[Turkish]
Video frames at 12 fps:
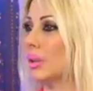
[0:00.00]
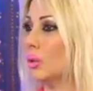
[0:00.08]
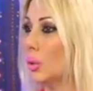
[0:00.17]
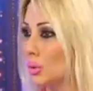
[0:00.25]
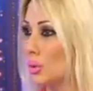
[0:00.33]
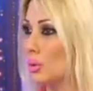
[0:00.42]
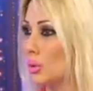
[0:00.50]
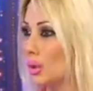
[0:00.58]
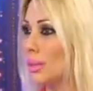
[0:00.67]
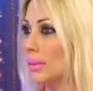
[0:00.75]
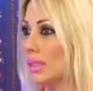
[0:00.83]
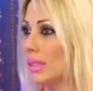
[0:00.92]

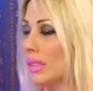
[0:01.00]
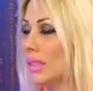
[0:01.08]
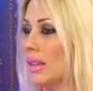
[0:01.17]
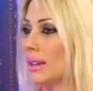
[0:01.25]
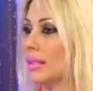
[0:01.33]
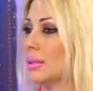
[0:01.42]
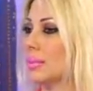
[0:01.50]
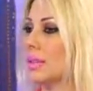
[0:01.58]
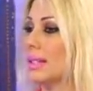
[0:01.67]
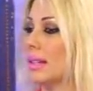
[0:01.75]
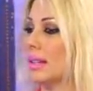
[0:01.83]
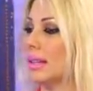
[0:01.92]
konusunda bilinçli
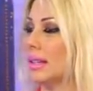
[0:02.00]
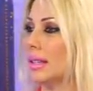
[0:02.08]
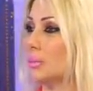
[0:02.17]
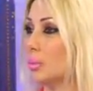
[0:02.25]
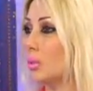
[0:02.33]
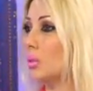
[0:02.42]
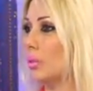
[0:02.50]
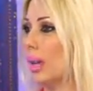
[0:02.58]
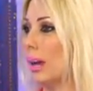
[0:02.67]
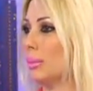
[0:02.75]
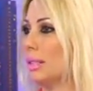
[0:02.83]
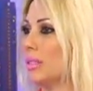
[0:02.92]
halkımız. E, bütün
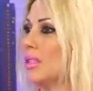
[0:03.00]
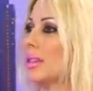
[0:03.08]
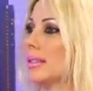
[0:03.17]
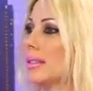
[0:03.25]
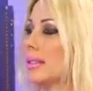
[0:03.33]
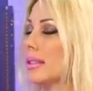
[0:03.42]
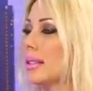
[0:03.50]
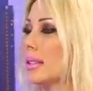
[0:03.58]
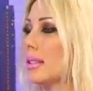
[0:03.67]
dünya bilinçli aslında.